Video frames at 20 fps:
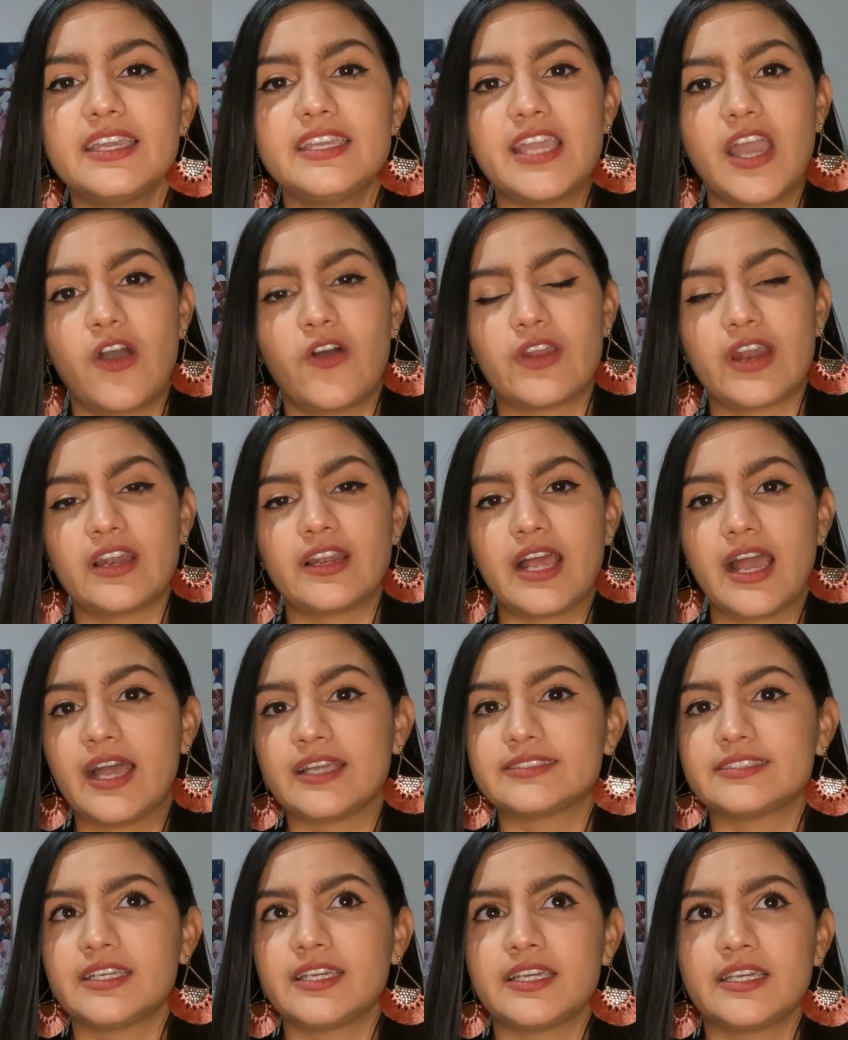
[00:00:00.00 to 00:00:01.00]
y ahora
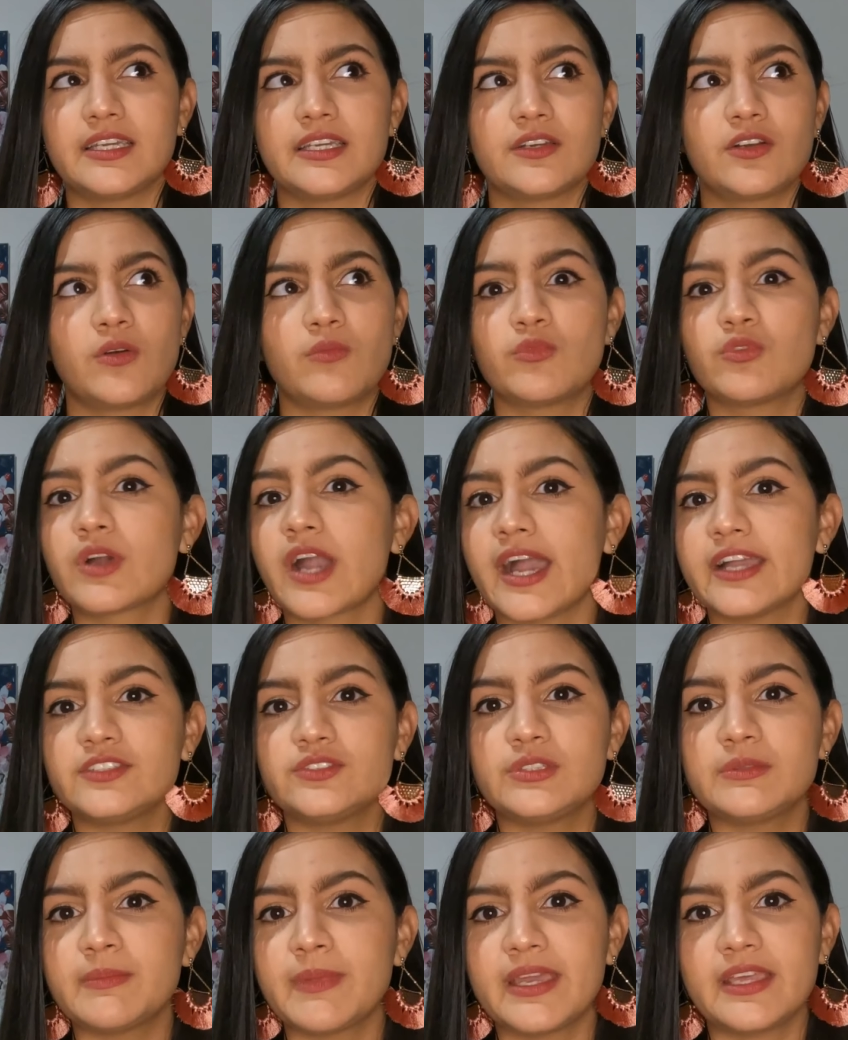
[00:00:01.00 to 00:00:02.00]
hace como un año y